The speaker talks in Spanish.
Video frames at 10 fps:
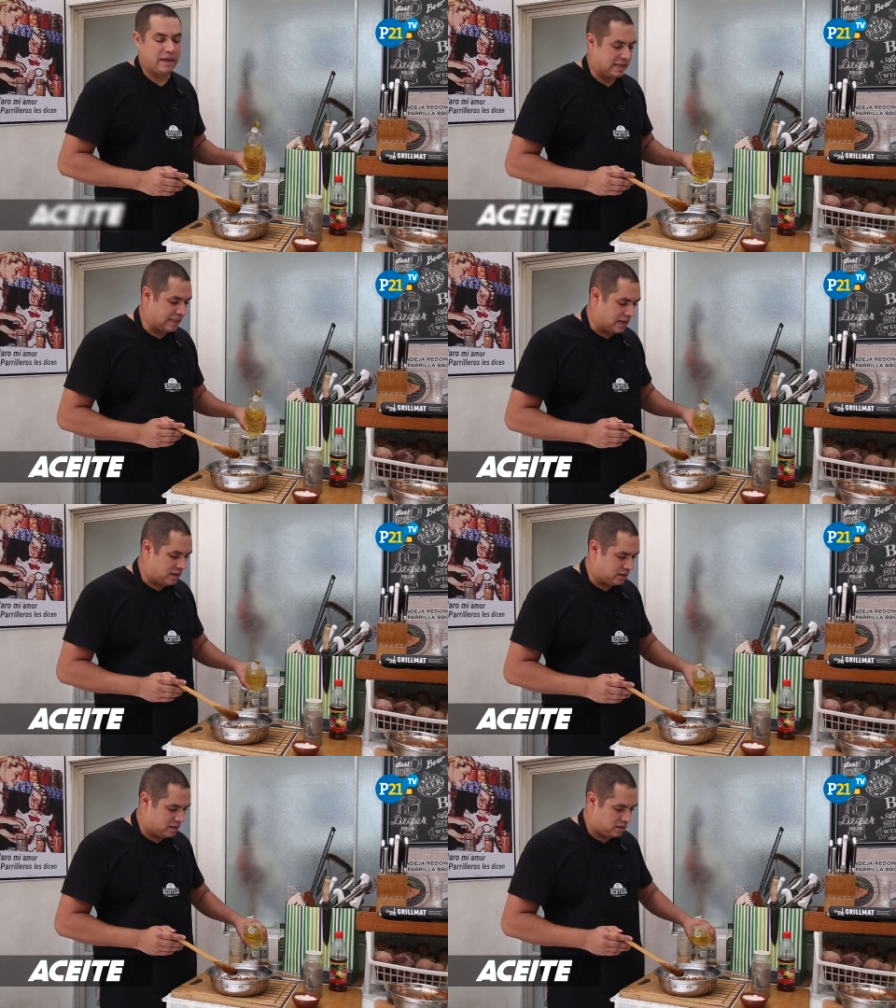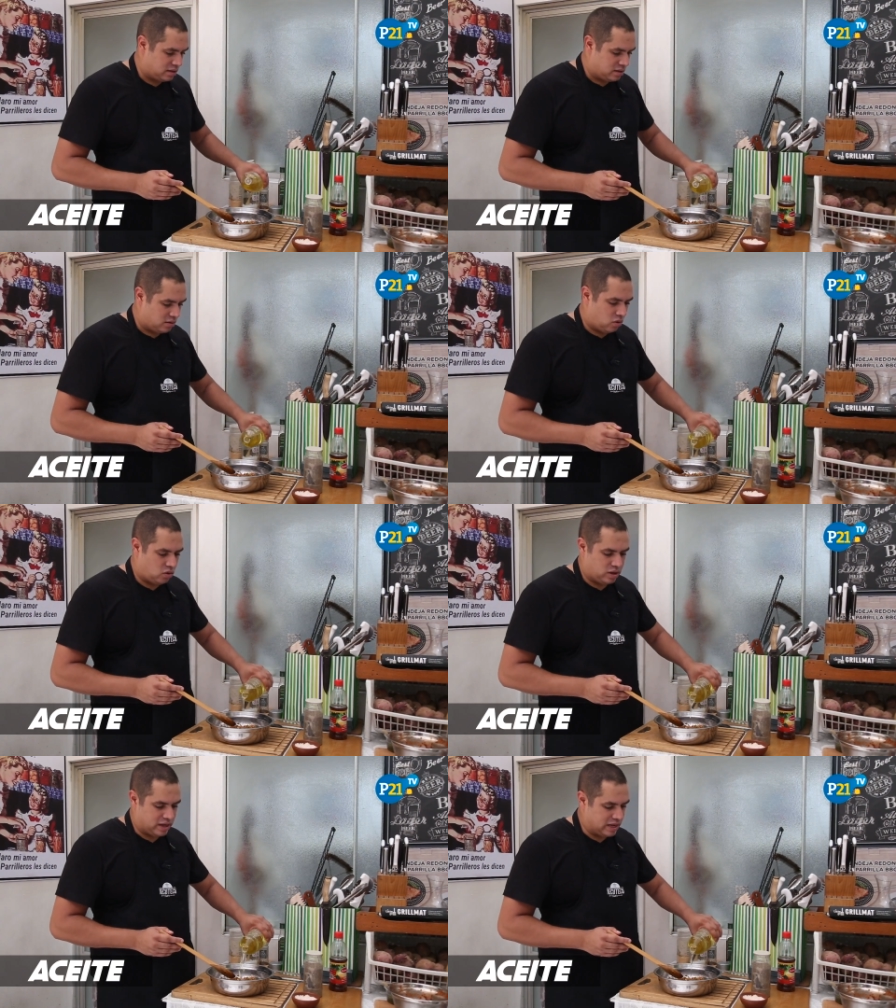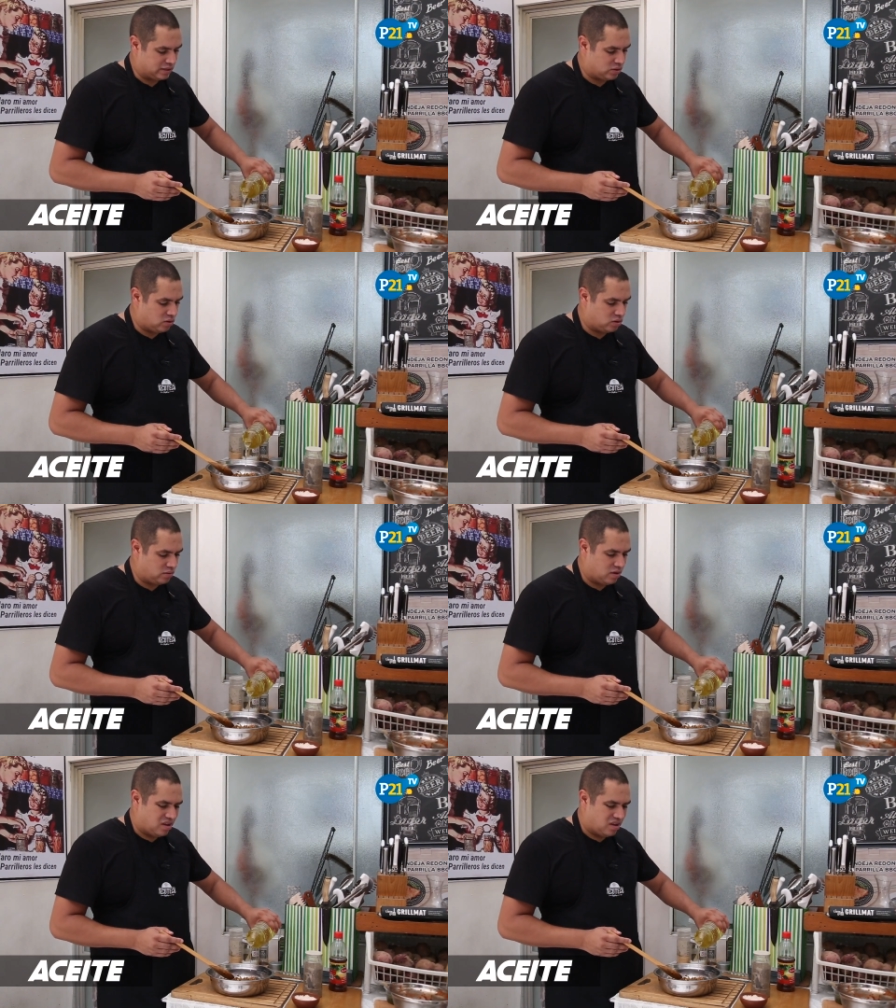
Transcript: vegetal o de girasol.